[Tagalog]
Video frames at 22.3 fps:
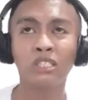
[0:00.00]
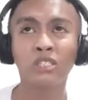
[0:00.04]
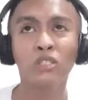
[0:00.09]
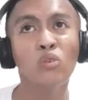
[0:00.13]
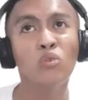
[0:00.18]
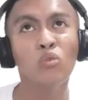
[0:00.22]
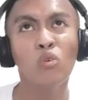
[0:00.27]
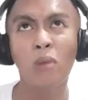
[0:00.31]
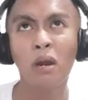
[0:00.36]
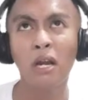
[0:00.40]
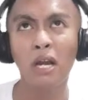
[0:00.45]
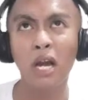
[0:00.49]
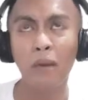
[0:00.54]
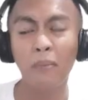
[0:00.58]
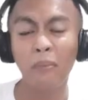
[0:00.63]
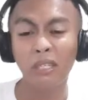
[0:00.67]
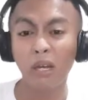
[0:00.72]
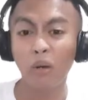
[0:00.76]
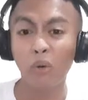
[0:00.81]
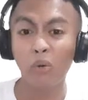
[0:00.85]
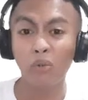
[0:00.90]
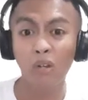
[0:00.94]
nung
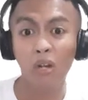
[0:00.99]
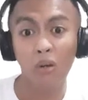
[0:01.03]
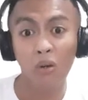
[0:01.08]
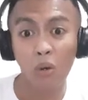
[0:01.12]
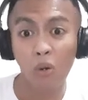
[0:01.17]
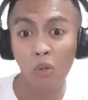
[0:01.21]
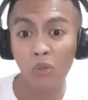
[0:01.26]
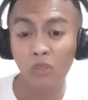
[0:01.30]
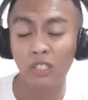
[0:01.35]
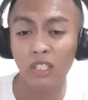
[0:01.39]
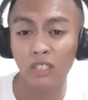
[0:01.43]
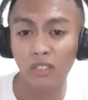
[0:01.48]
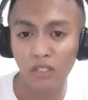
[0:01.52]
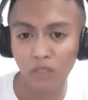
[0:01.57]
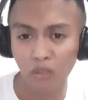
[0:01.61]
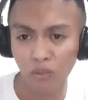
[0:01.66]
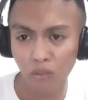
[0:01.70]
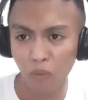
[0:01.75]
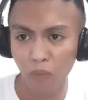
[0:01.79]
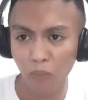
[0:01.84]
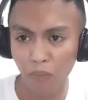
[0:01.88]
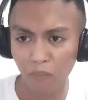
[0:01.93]
gumagamit ako ng Kojic
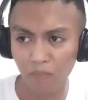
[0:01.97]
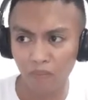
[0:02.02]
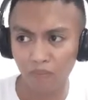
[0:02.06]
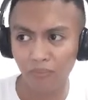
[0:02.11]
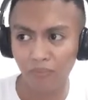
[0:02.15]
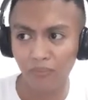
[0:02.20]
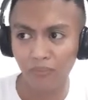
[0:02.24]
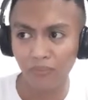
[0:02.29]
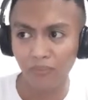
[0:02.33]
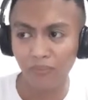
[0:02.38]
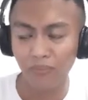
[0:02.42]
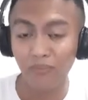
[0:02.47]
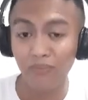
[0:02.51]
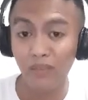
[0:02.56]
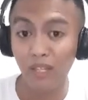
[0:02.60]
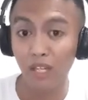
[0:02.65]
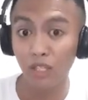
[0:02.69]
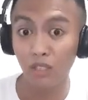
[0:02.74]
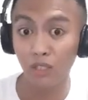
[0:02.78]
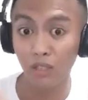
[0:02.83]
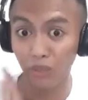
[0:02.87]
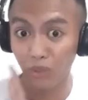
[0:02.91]
soup,
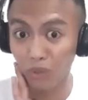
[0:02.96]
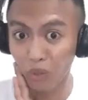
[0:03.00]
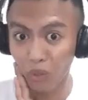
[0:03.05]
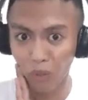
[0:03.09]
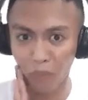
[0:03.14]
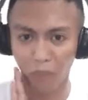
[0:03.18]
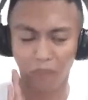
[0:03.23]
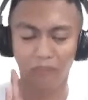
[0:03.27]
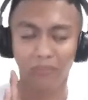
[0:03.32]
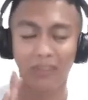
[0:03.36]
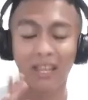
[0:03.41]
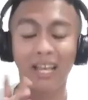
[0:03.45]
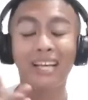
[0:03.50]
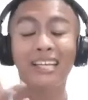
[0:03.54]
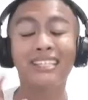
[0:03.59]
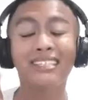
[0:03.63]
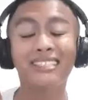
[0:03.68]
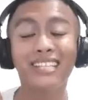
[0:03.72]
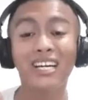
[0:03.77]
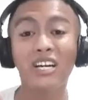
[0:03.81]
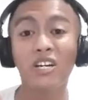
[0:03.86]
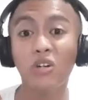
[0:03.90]
soup
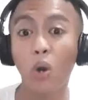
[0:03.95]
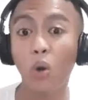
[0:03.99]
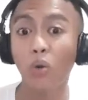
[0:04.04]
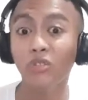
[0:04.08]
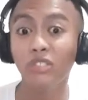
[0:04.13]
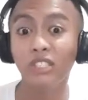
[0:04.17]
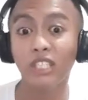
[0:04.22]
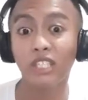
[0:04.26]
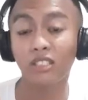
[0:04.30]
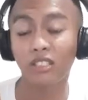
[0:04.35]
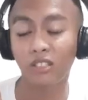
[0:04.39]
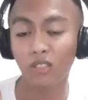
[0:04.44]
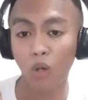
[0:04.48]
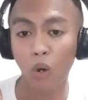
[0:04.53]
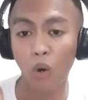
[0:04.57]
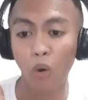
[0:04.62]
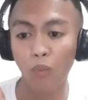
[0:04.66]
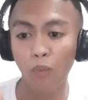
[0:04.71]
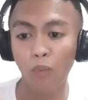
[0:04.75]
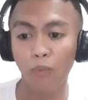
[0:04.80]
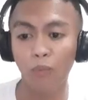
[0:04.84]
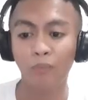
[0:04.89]
ng Kojic
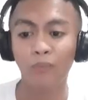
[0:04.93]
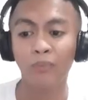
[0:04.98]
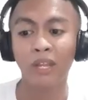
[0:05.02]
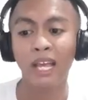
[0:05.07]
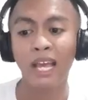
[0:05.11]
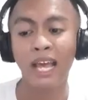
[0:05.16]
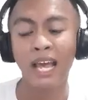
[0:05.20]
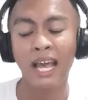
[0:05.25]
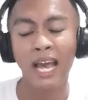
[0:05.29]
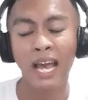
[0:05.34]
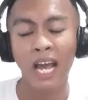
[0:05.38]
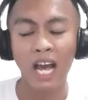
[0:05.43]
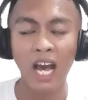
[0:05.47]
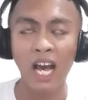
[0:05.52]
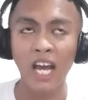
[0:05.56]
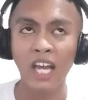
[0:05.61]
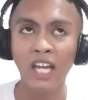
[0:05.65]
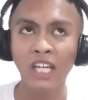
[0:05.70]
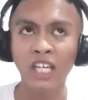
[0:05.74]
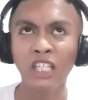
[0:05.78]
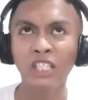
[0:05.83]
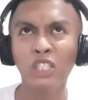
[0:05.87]
soap,
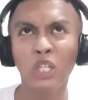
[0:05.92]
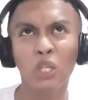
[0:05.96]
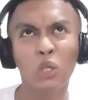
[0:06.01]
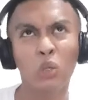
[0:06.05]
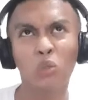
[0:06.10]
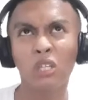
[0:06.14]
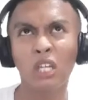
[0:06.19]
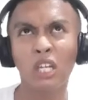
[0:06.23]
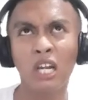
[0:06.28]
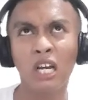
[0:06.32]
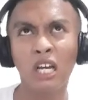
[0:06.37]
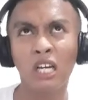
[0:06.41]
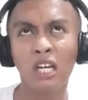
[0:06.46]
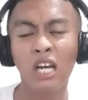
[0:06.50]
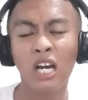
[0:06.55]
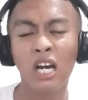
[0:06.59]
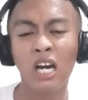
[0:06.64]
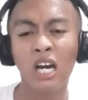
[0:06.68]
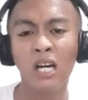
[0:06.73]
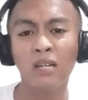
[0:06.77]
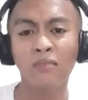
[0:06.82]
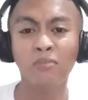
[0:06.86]
ay hindi ko
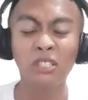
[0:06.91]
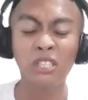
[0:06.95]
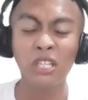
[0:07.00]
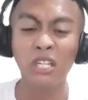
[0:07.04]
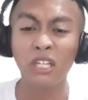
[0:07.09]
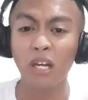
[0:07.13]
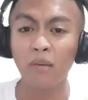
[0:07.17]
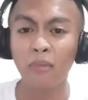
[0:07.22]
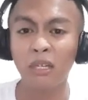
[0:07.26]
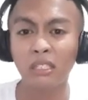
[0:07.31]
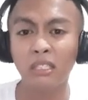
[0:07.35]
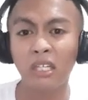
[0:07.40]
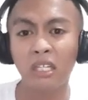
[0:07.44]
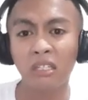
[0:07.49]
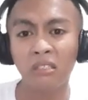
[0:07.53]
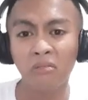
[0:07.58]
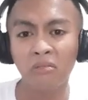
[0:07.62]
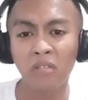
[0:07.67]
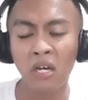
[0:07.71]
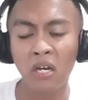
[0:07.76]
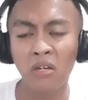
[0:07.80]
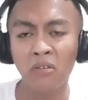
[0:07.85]
talaga
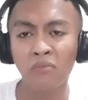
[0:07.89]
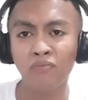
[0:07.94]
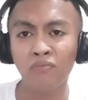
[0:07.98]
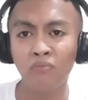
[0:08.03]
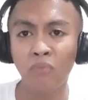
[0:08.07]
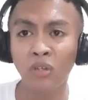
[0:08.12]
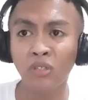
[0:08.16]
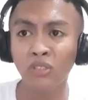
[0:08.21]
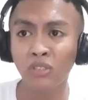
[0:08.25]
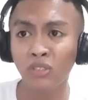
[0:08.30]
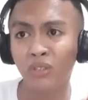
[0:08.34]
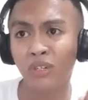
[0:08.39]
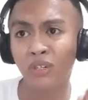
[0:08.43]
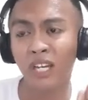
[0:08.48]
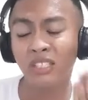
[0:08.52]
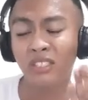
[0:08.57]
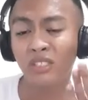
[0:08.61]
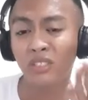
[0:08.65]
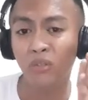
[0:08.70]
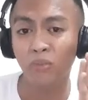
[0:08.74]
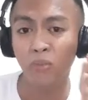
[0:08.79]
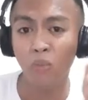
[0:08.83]
ginagamitan ng
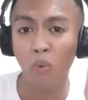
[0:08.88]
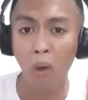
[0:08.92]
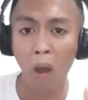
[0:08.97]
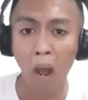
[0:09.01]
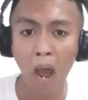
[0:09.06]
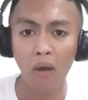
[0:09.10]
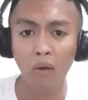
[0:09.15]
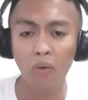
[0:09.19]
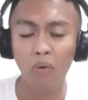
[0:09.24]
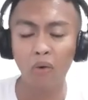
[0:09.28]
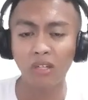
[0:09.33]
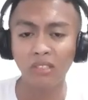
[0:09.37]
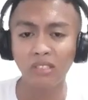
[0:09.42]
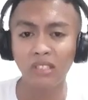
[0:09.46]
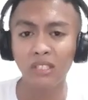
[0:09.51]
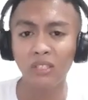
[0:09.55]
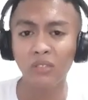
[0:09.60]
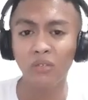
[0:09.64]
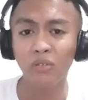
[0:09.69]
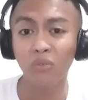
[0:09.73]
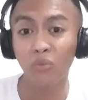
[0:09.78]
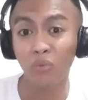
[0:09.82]
moisturizer yung mukha ko.
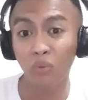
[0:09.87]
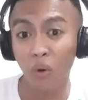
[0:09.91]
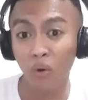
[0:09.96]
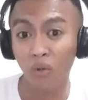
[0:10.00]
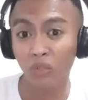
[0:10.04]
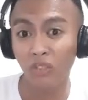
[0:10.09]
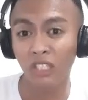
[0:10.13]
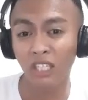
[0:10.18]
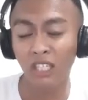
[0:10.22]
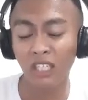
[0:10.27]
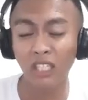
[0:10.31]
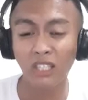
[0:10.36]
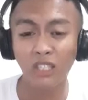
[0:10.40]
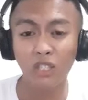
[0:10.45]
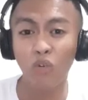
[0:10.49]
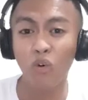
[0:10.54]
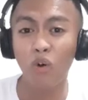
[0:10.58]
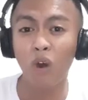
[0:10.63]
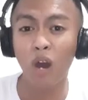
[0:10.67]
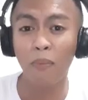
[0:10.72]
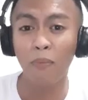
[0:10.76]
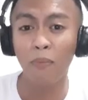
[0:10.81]
Kasi yung Kojic, hindi
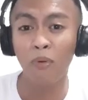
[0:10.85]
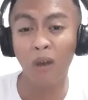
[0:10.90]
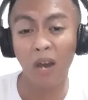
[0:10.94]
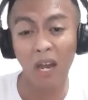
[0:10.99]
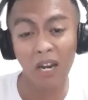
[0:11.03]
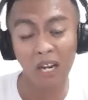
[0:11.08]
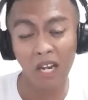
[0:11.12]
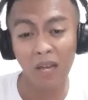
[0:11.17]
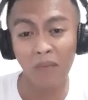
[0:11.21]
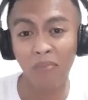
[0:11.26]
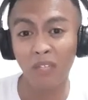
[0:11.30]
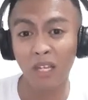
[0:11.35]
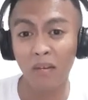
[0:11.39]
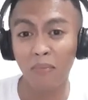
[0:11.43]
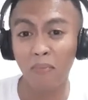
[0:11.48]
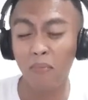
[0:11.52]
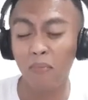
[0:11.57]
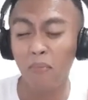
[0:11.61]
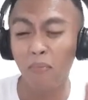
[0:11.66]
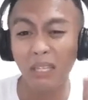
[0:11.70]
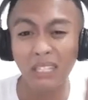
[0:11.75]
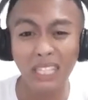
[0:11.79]
ko nga po alam na
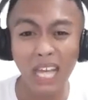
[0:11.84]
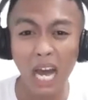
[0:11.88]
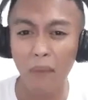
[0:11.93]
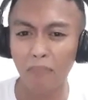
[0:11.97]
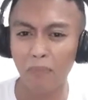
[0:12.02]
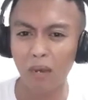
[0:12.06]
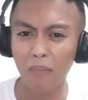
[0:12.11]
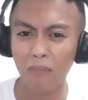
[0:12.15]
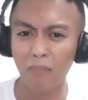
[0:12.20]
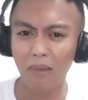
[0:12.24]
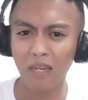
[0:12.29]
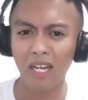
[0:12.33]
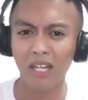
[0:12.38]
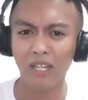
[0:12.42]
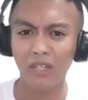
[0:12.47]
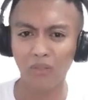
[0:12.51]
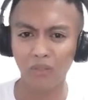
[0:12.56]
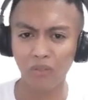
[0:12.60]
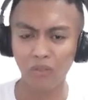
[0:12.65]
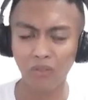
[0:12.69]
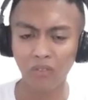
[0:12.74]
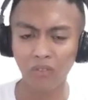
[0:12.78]
matapang pala
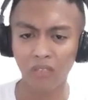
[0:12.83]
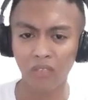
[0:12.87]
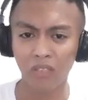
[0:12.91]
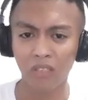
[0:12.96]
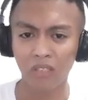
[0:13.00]
yun.